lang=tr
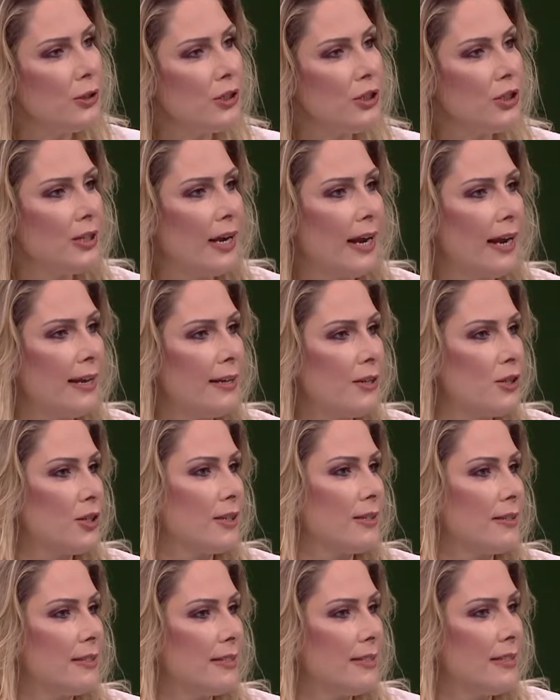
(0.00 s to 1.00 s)
iş şeye
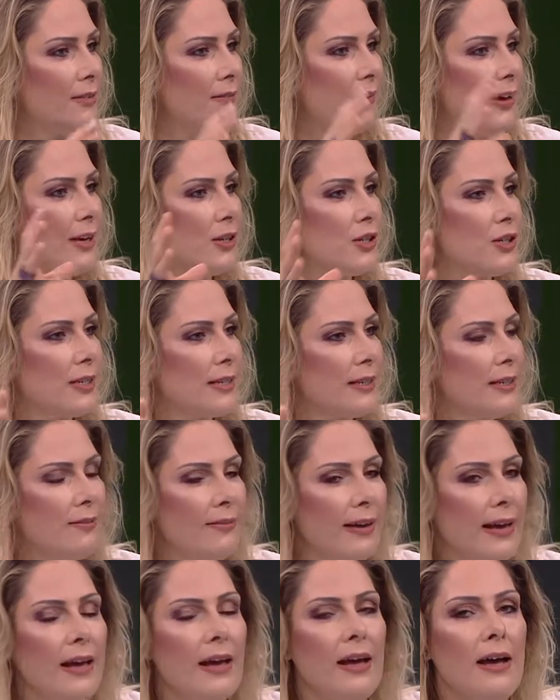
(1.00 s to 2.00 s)
çıktı, zirveye çıktı
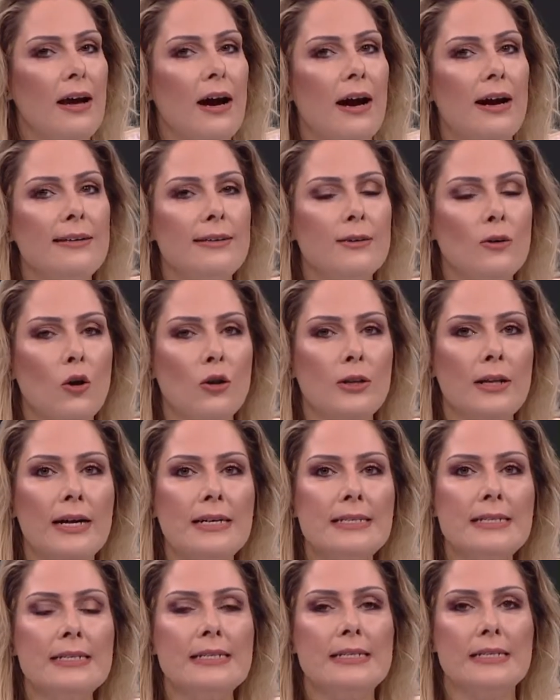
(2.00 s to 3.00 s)
ve artık
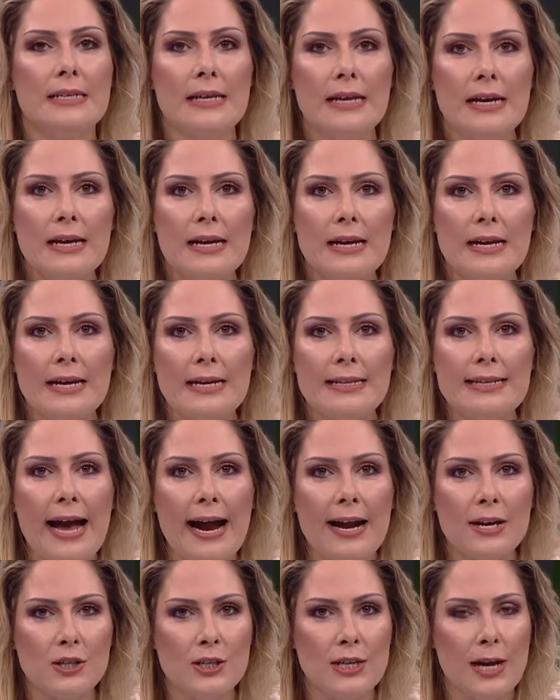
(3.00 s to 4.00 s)
onlarsız e,
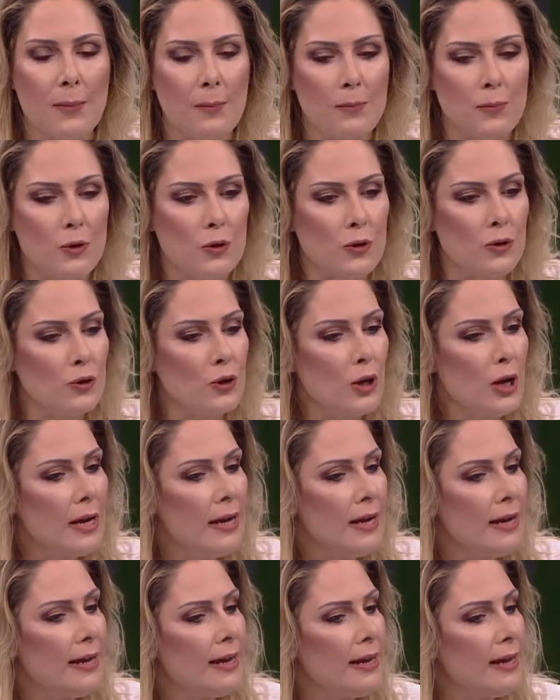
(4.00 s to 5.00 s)
tercih yapmıyoruz.
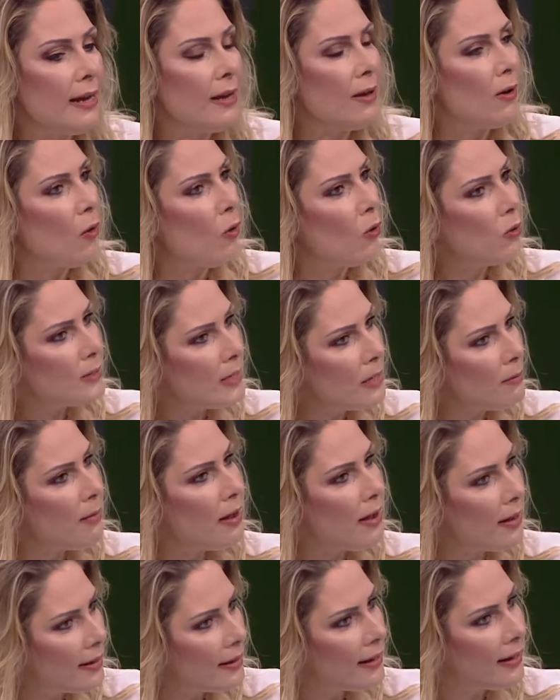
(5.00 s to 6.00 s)
E, o
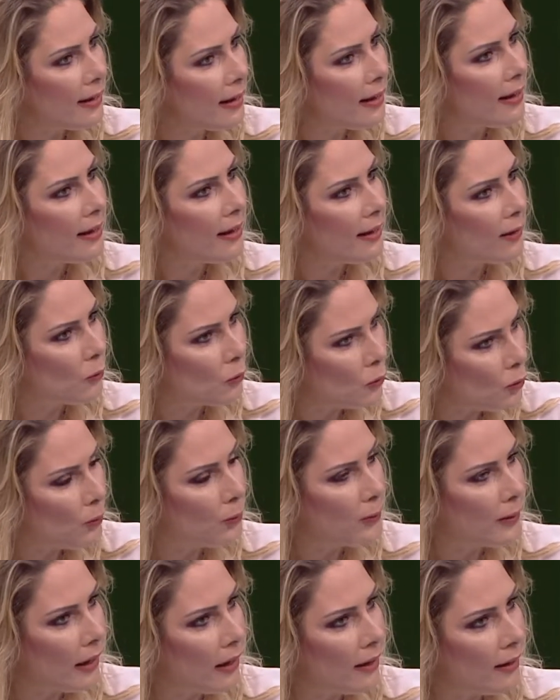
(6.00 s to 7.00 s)
zamanki
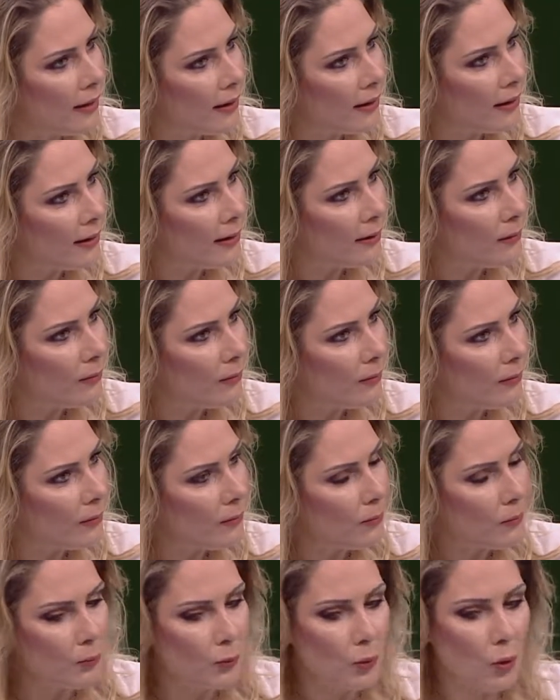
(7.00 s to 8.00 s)
gruplarla
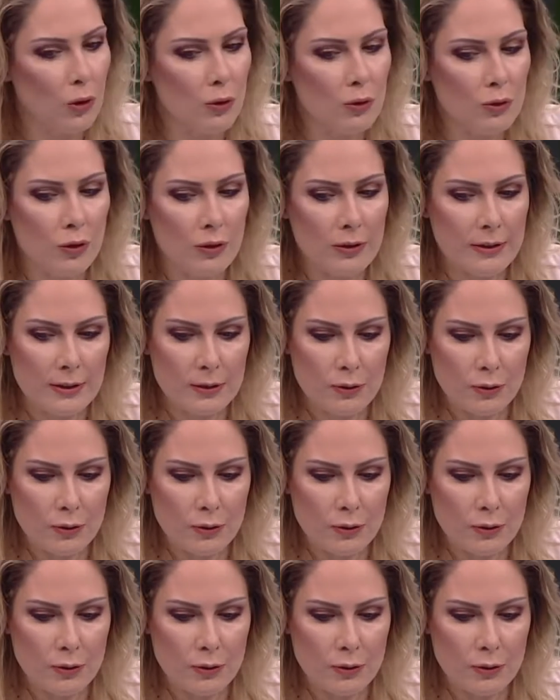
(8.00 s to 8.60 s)
bu 14 yıl